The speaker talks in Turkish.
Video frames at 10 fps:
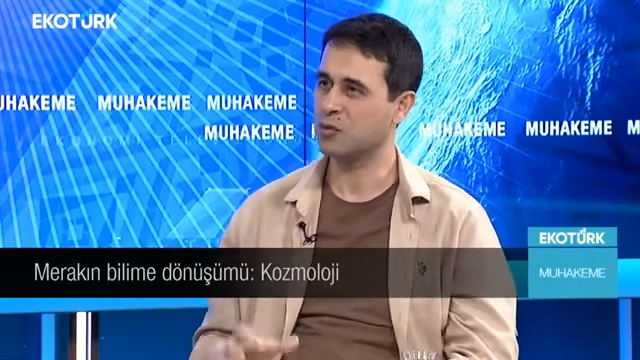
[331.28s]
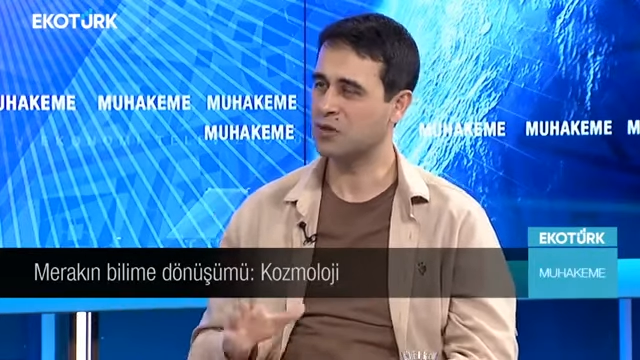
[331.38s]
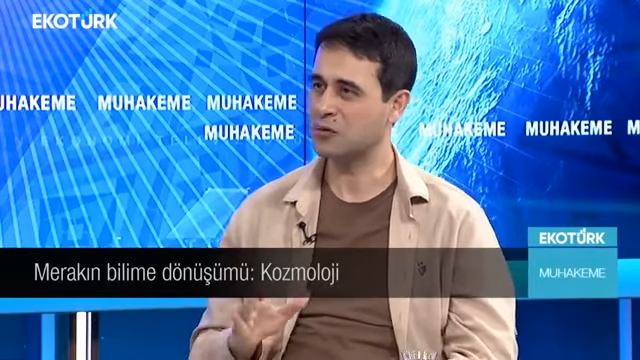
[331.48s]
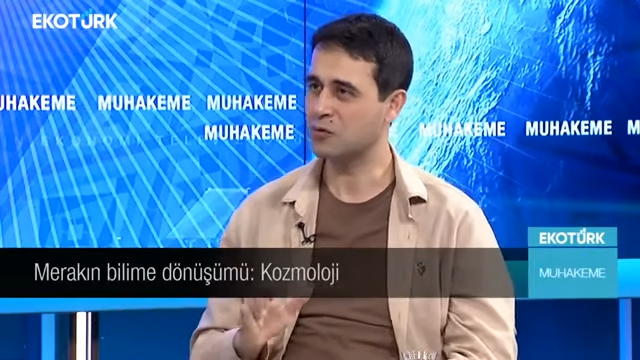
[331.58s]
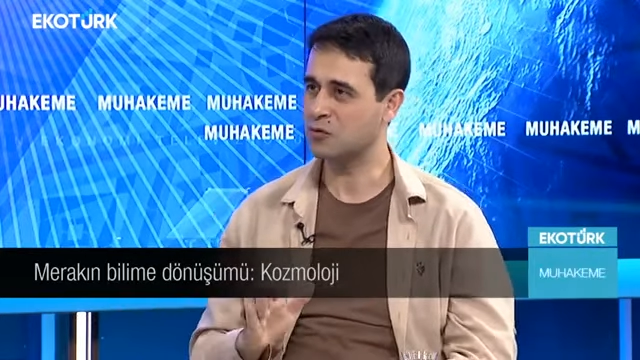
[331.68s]

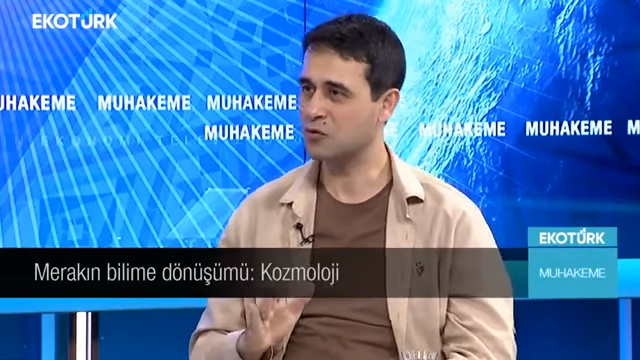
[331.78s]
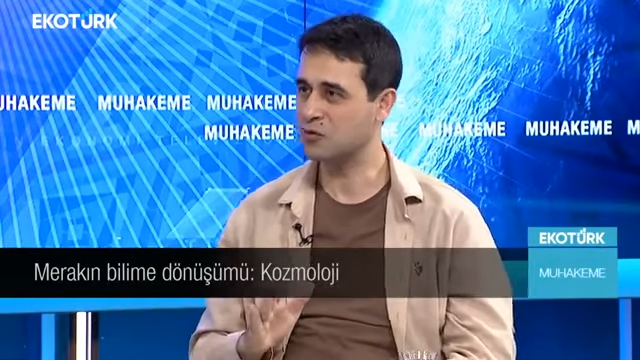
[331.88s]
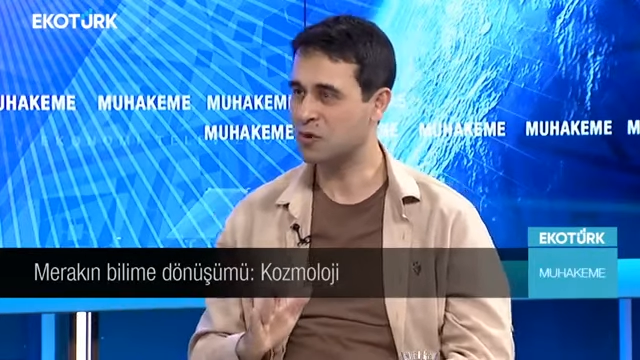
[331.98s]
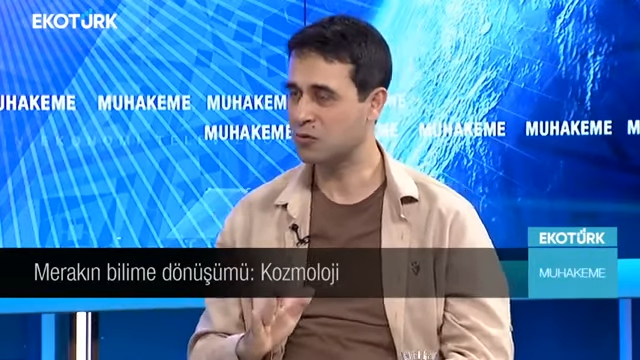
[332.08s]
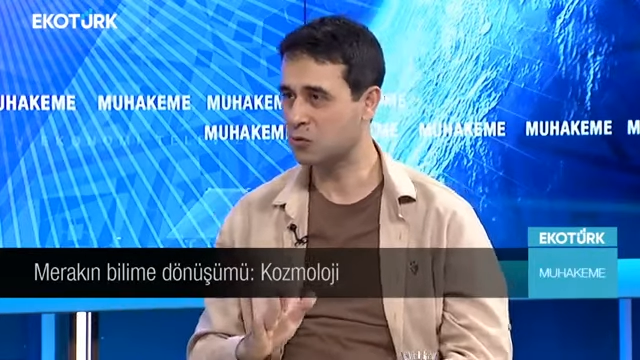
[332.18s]
Dolayısıyla modern
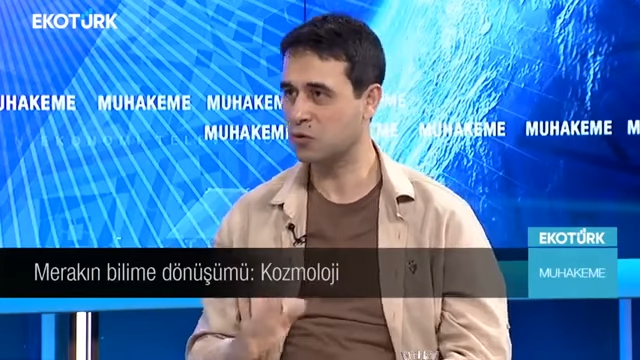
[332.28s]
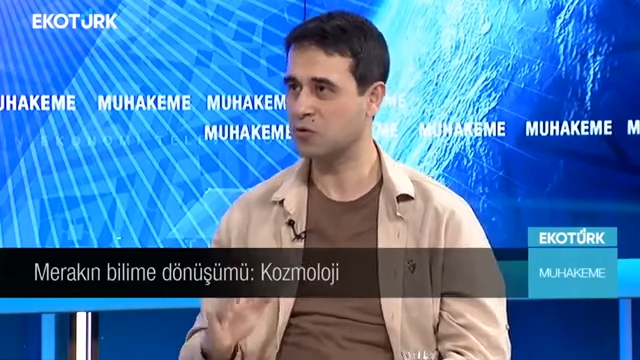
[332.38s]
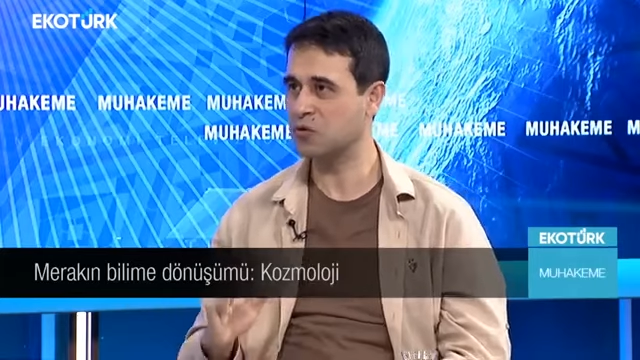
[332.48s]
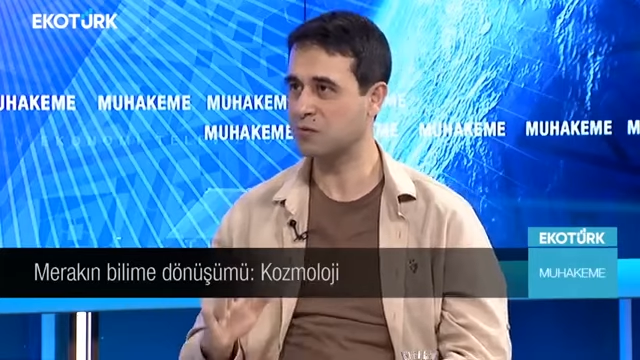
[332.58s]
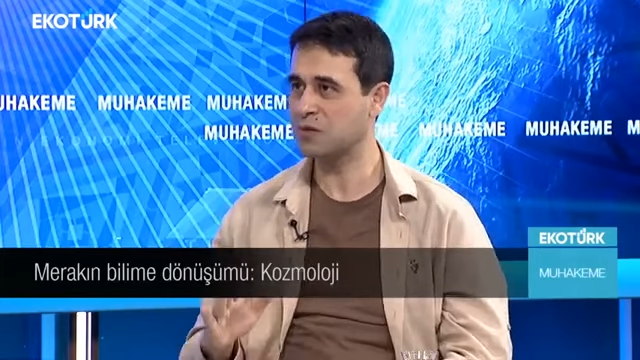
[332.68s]
kozmoloji biraz
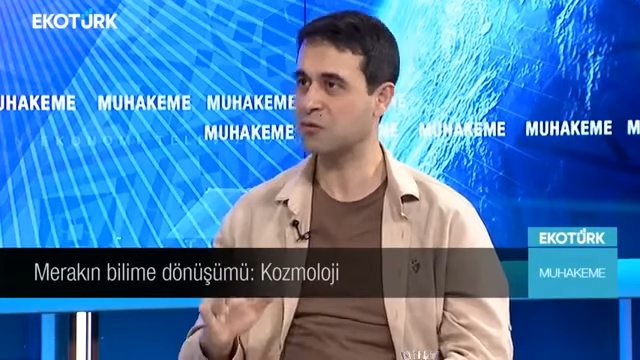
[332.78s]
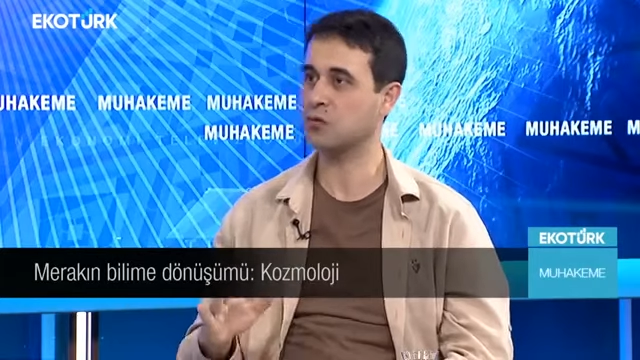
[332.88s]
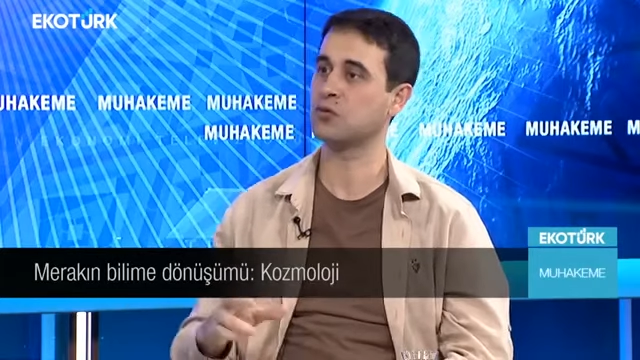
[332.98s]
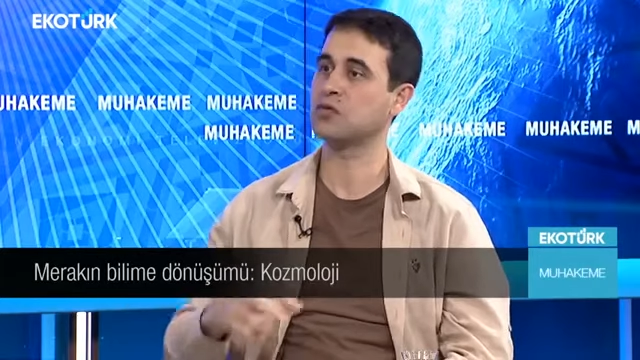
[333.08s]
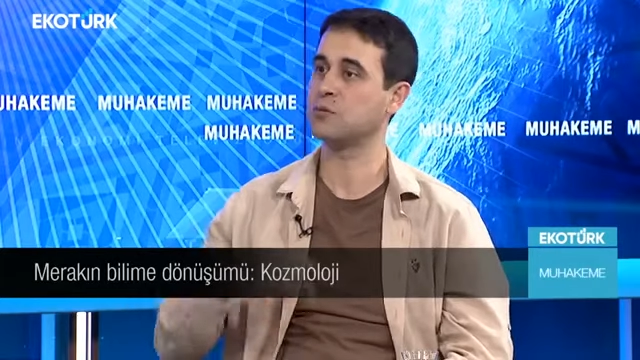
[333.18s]
o
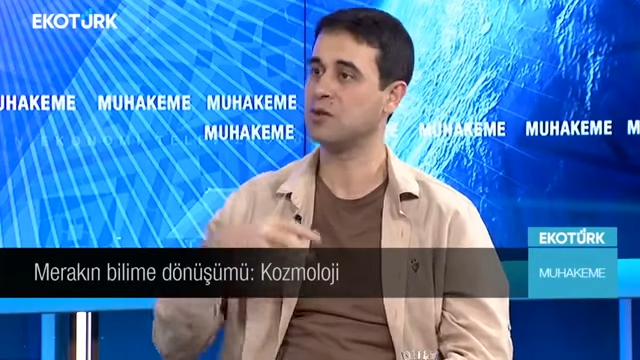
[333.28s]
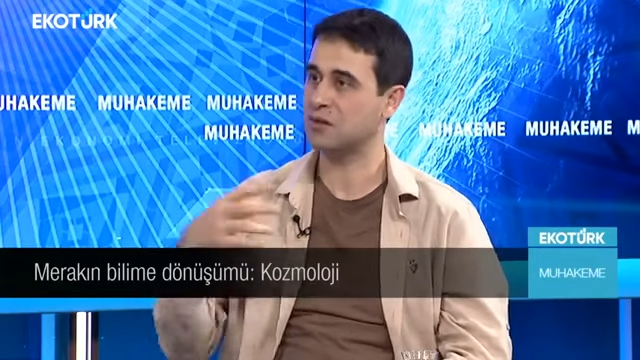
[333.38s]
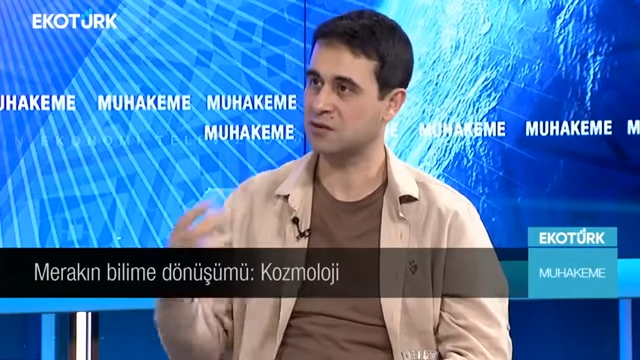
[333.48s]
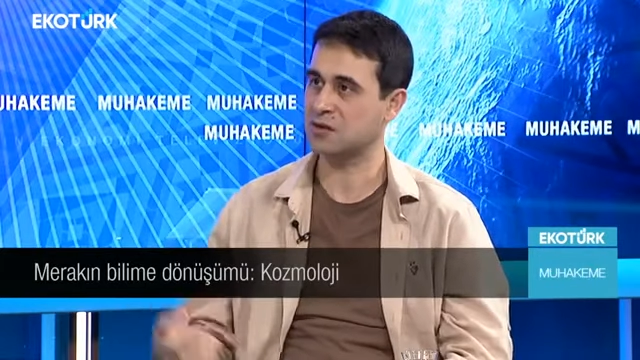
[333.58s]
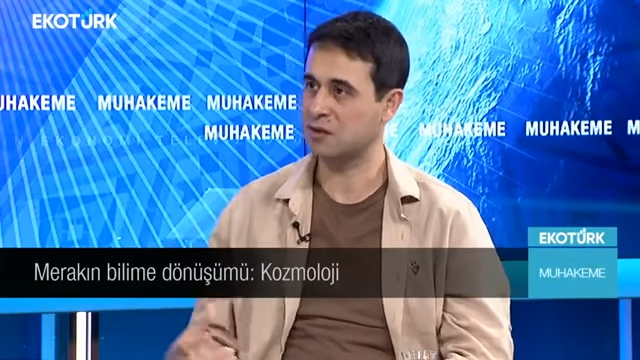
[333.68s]
gözlemler, o
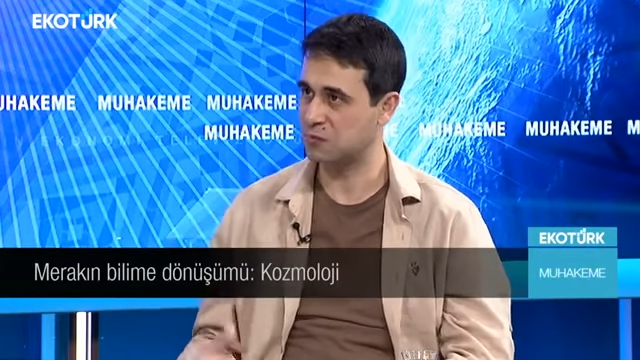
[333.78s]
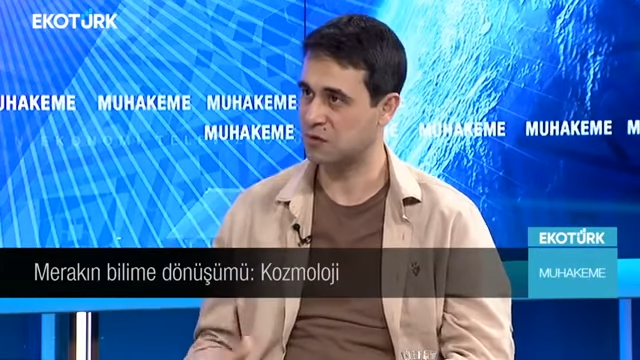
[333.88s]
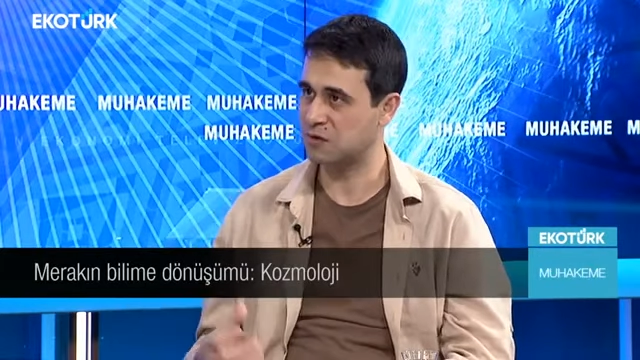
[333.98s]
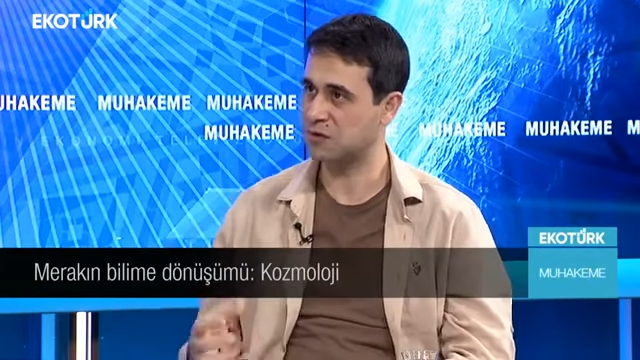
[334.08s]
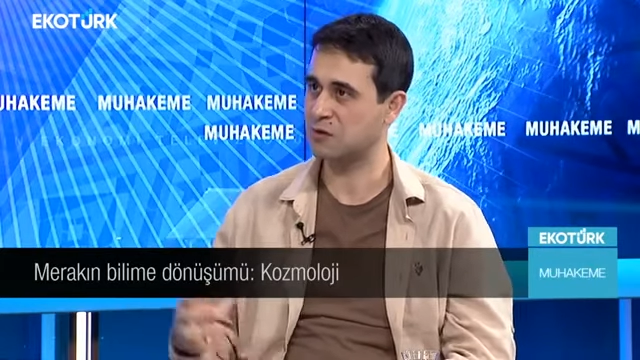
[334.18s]
gözlemlerin
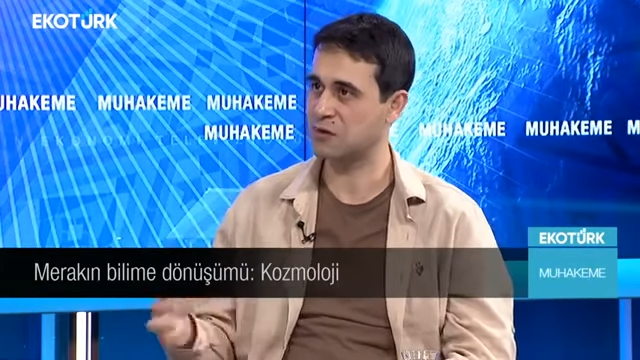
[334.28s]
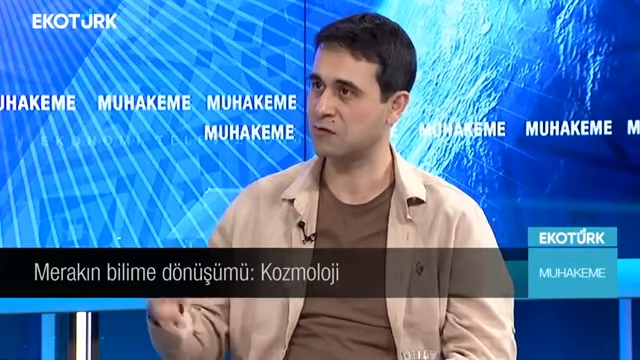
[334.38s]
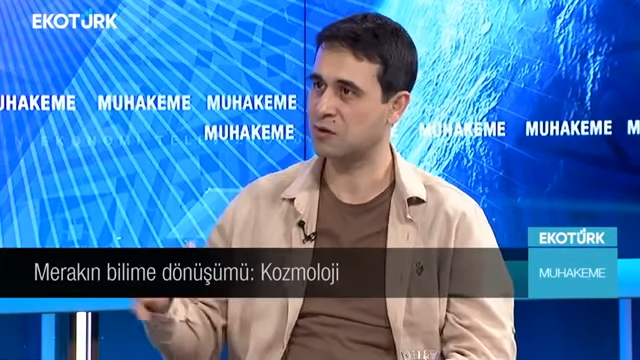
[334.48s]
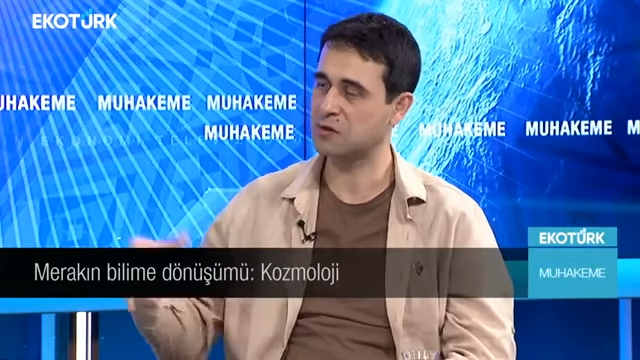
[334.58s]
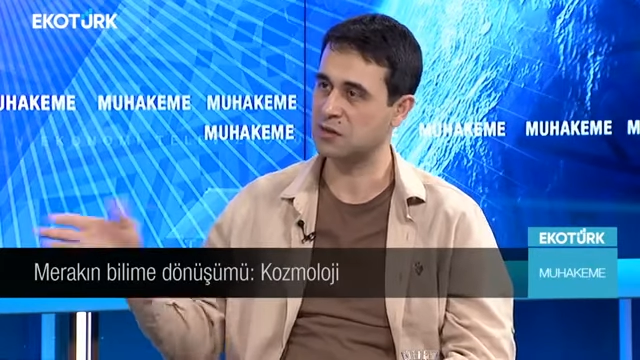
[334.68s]

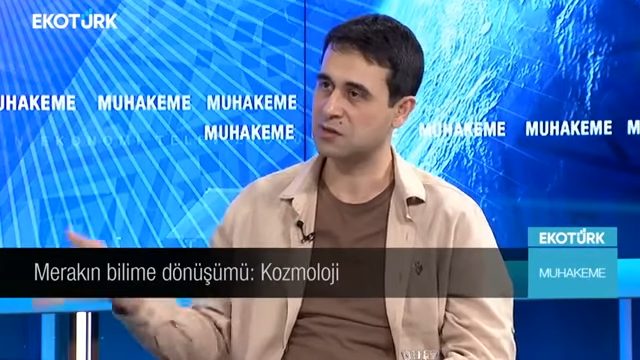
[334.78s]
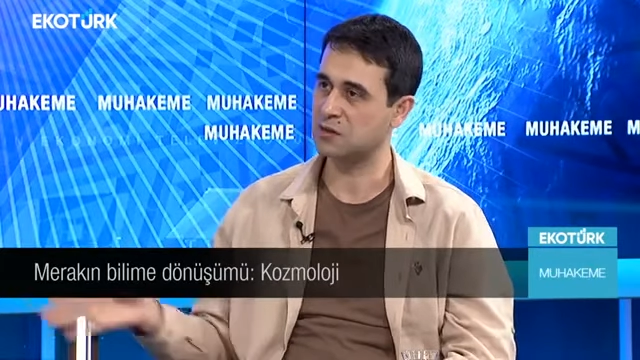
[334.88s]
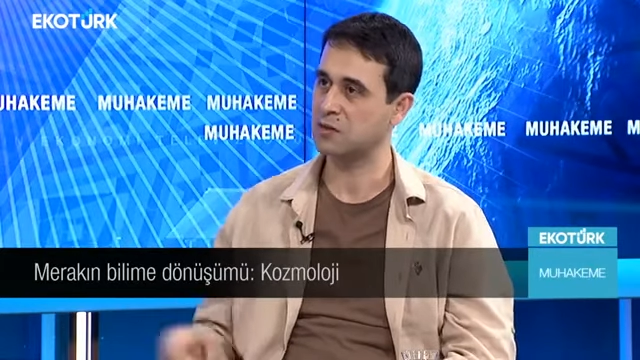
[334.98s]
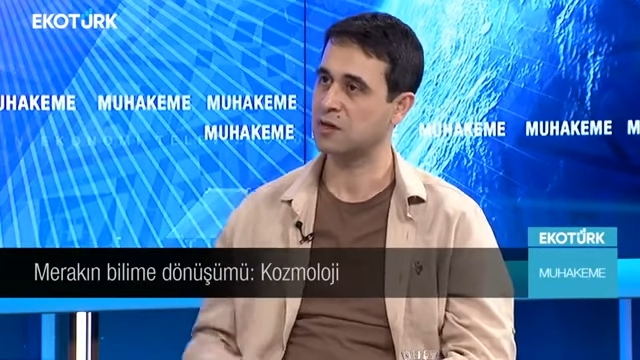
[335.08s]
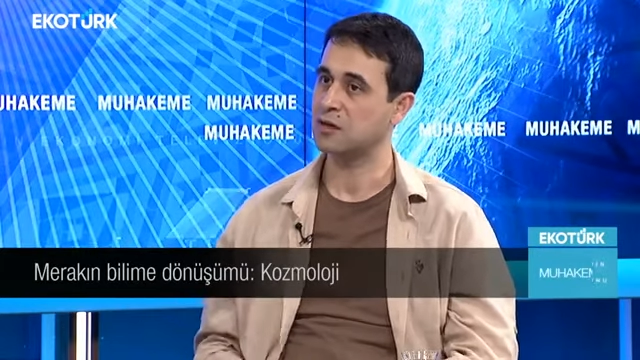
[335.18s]
açıklanması ve
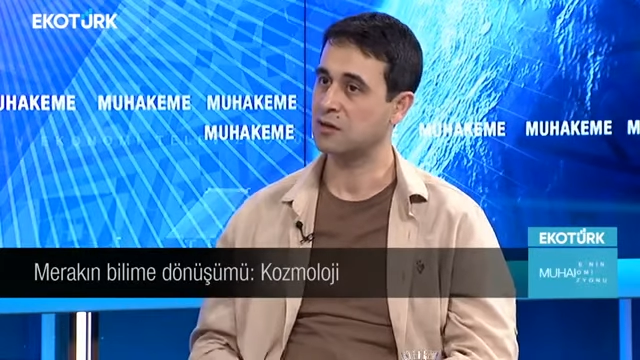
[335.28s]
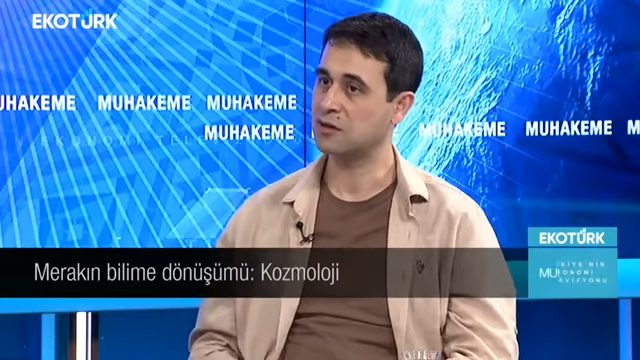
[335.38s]
devamında da